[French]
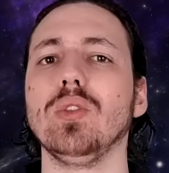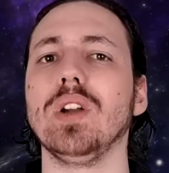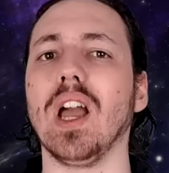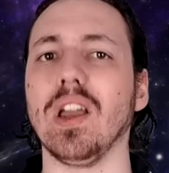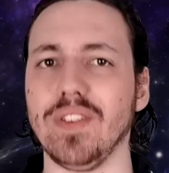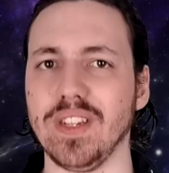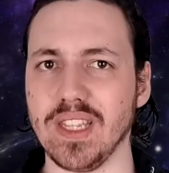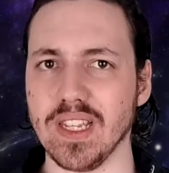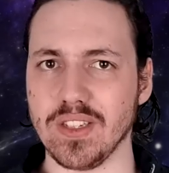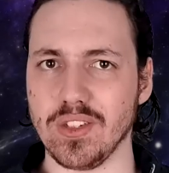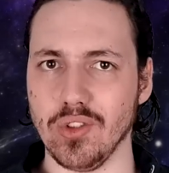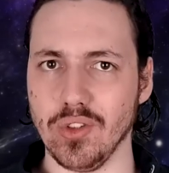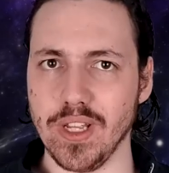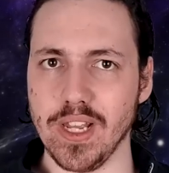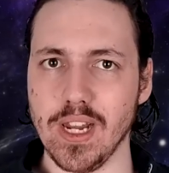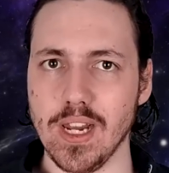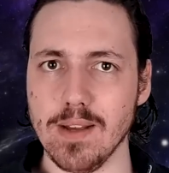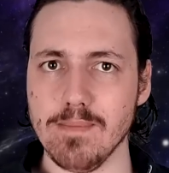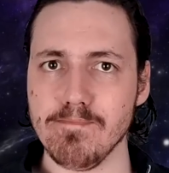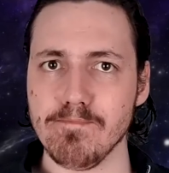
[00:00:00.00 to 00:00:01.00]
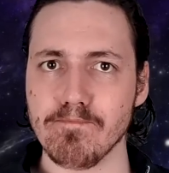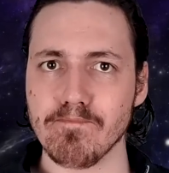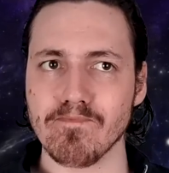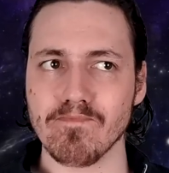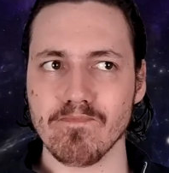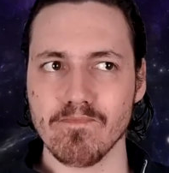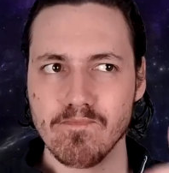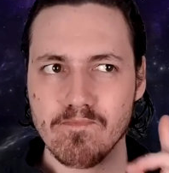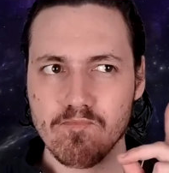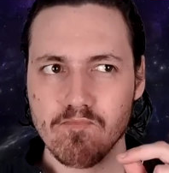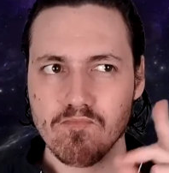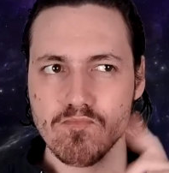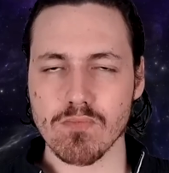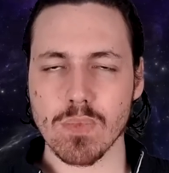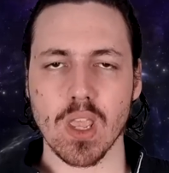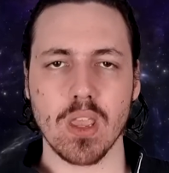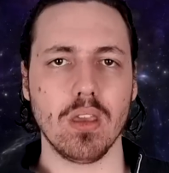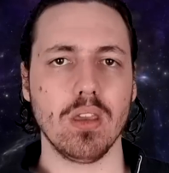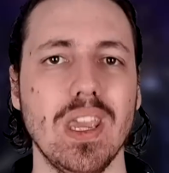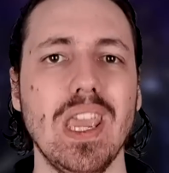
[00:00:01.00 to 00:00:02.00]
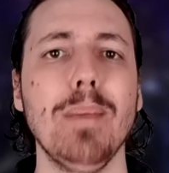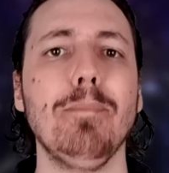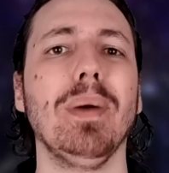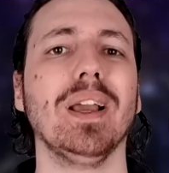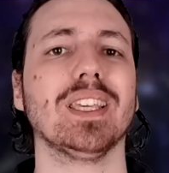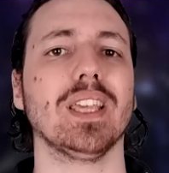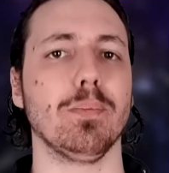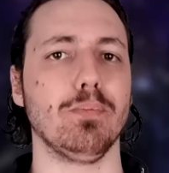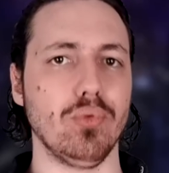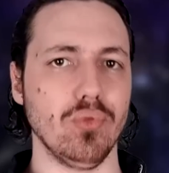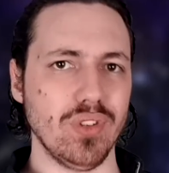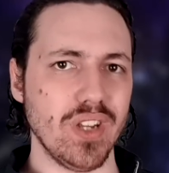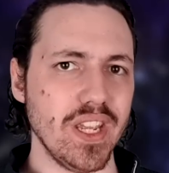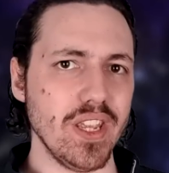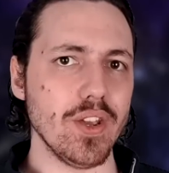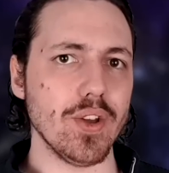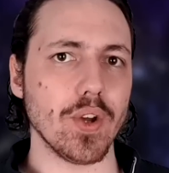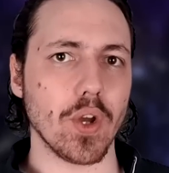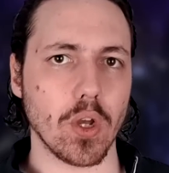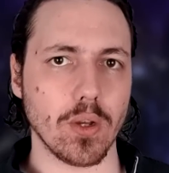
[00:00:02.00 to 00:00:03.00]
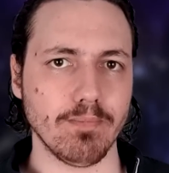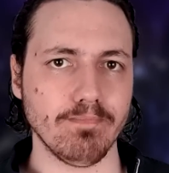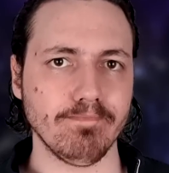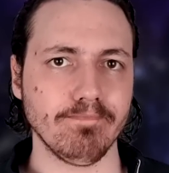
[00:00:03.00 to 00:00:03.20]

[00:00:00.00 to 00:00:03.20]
gravitationnelles. Et pas qu'un peu d'ailleurs.